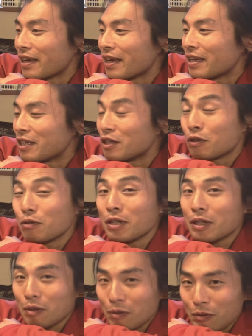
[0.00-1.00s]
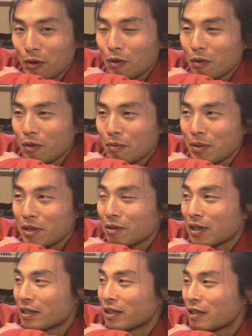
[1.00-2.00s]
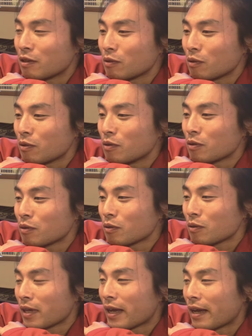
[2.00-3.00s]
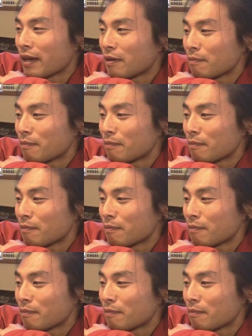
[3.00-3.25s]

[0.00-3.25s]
えー、20リットルのビールができるということで、